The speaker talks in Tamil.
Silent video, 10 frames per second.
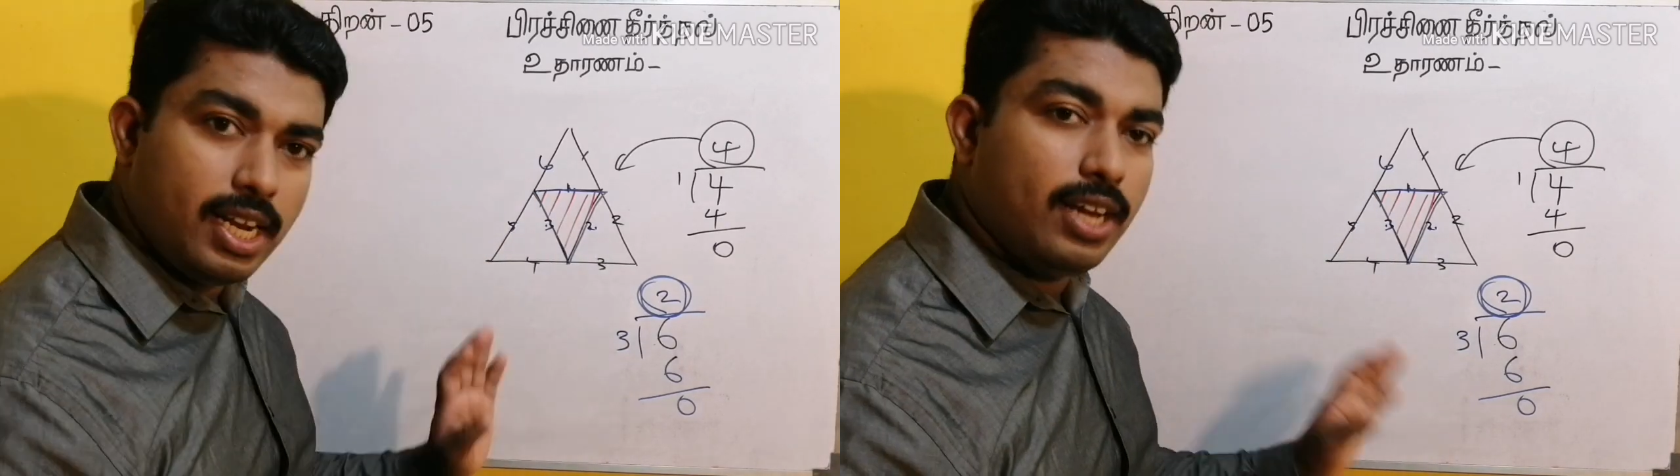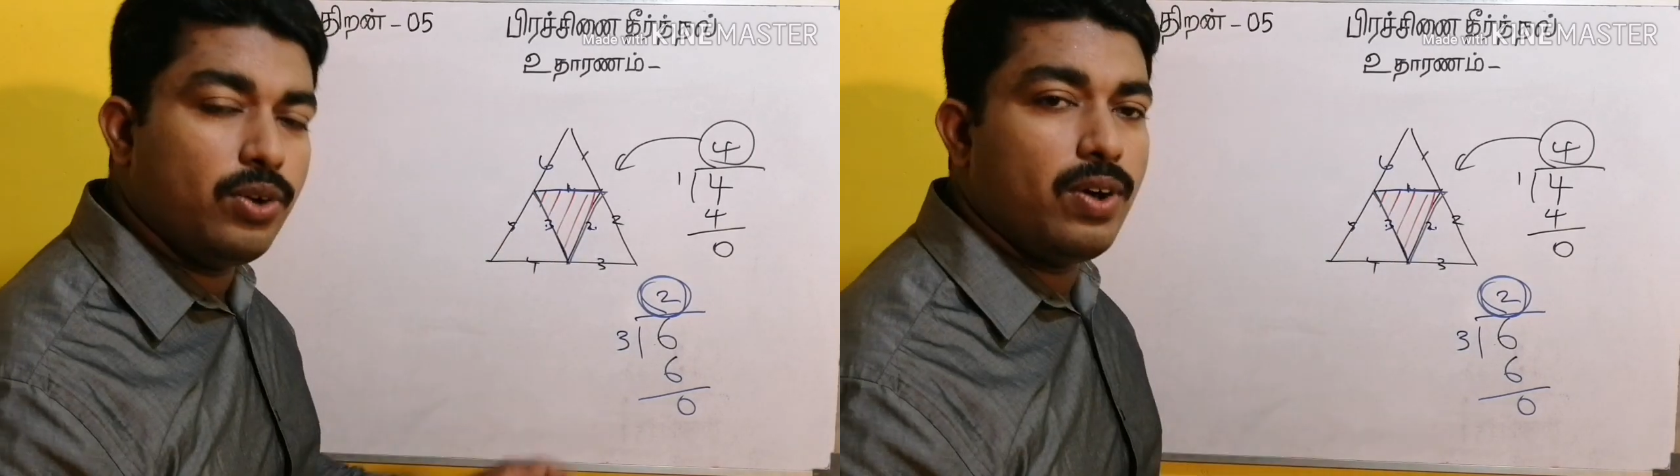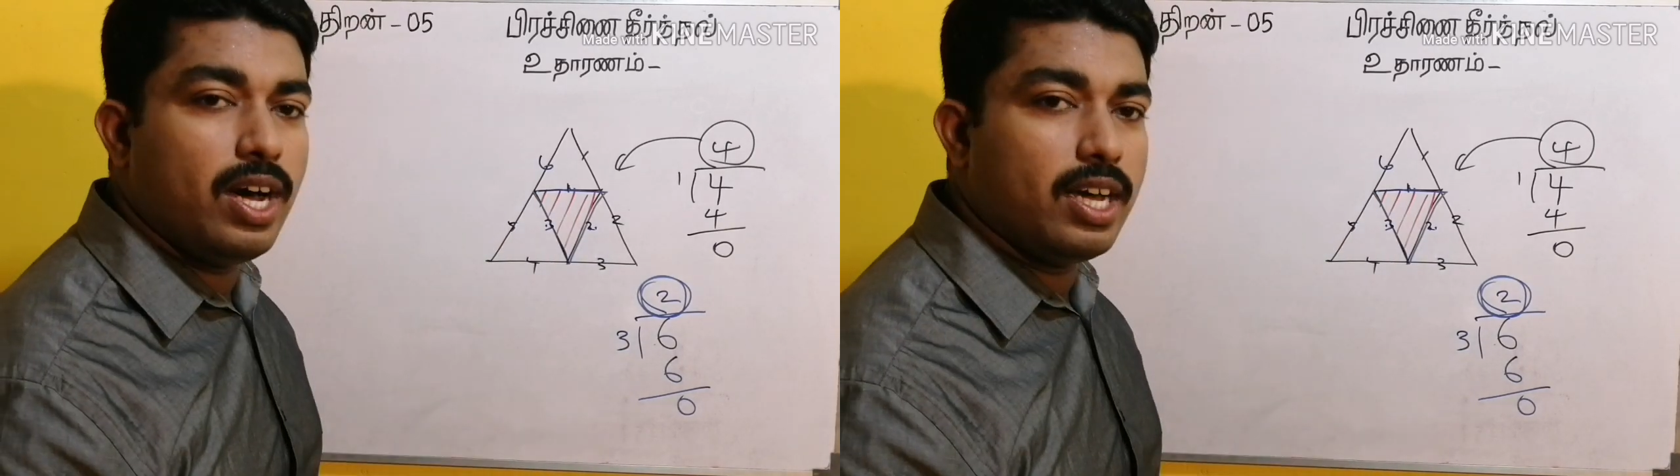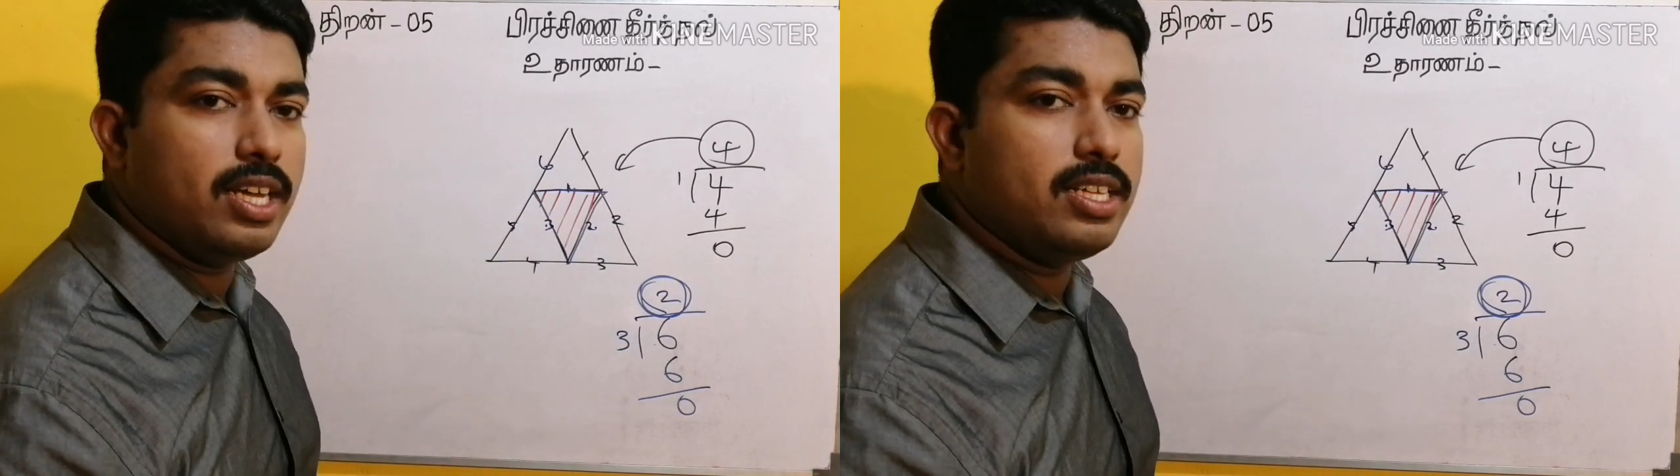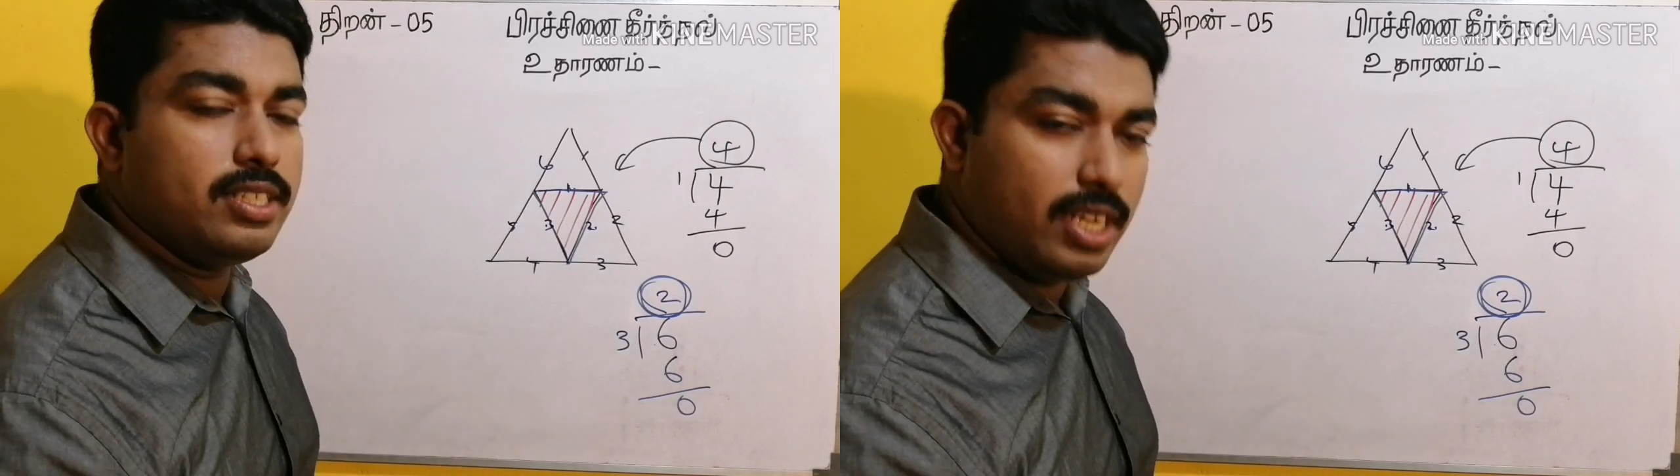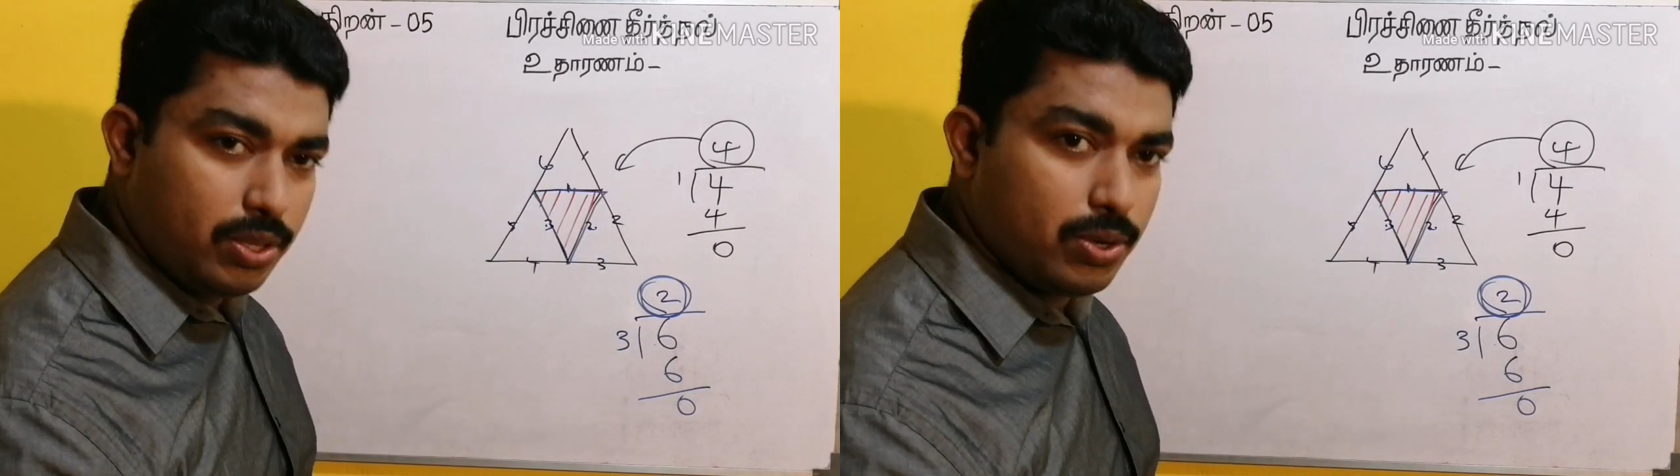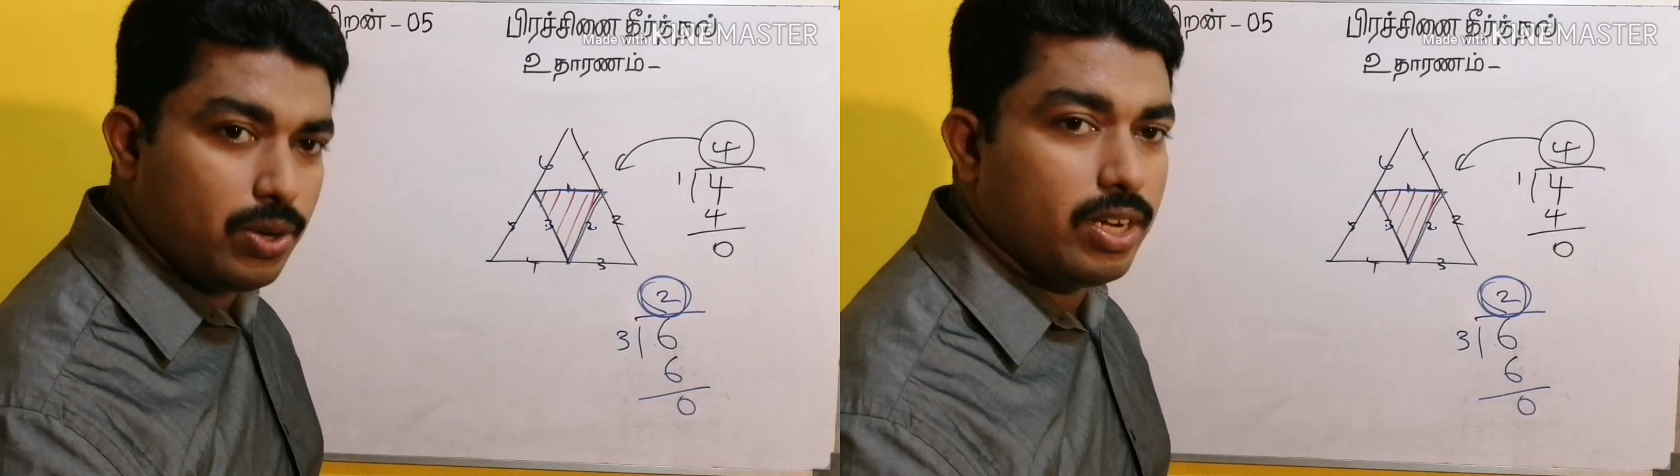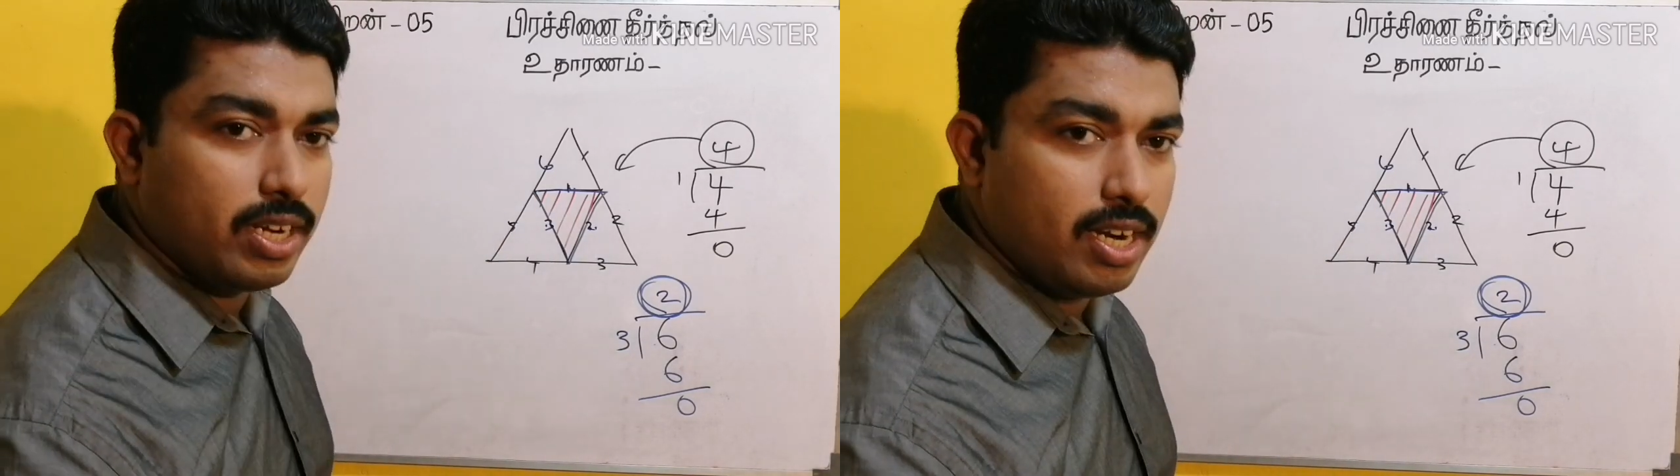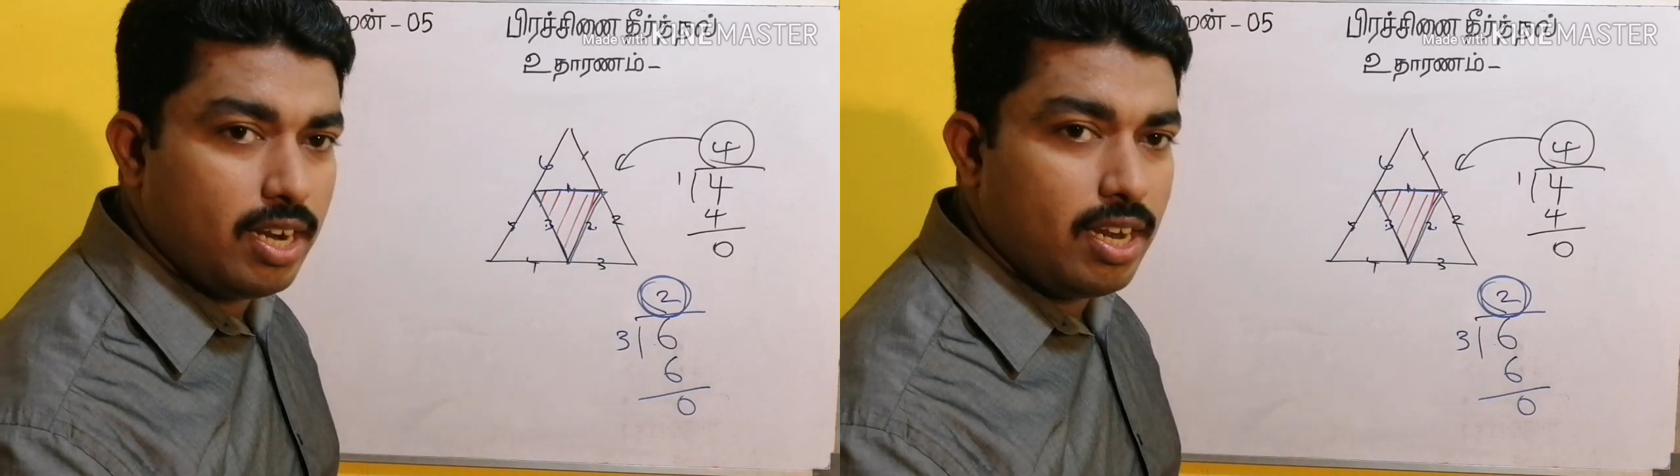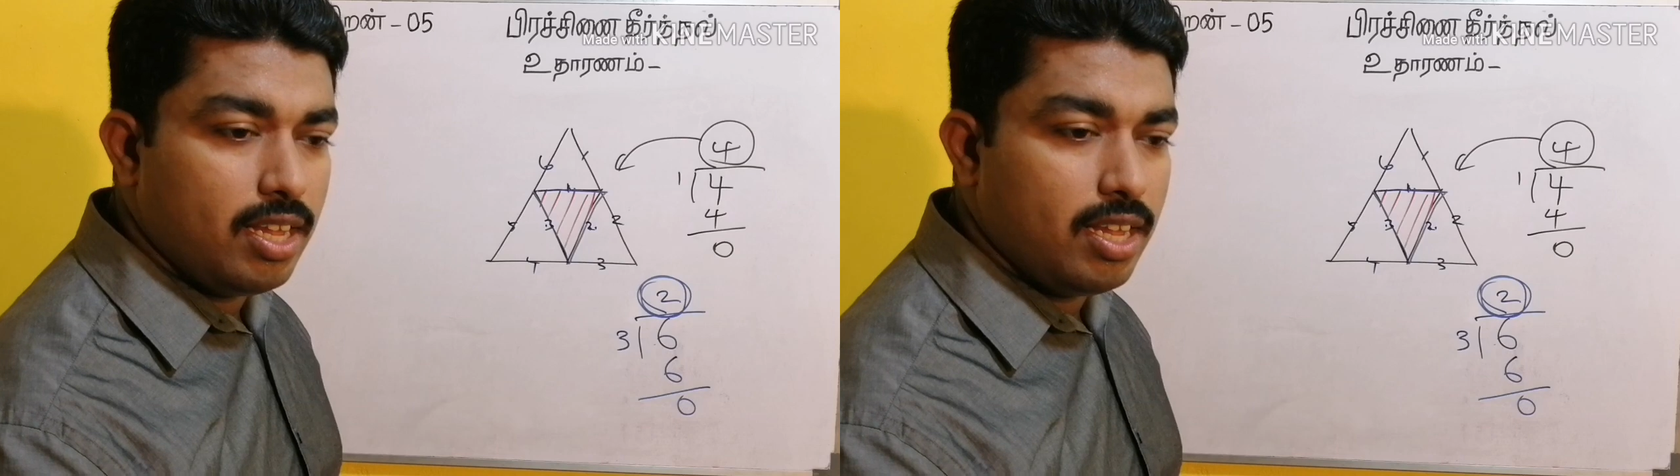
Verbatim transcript: இலகுவாக செய்து கொள்ளுங்கள்